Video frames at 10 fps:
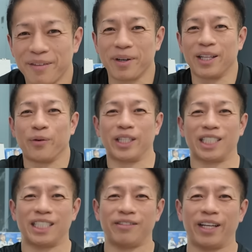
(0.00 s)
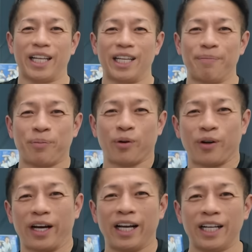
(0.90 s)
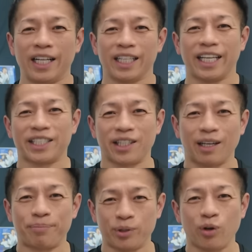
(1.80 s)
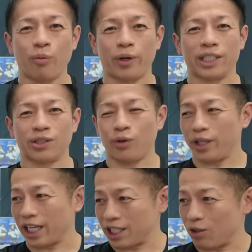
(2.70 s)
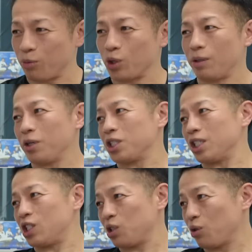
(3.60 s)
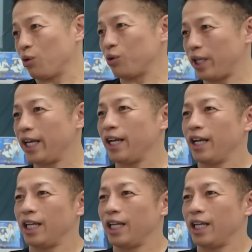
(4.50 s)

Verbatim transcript: まあでも私はね日本が大好きだから武道もねすごい大事だと思ってますし柔道のね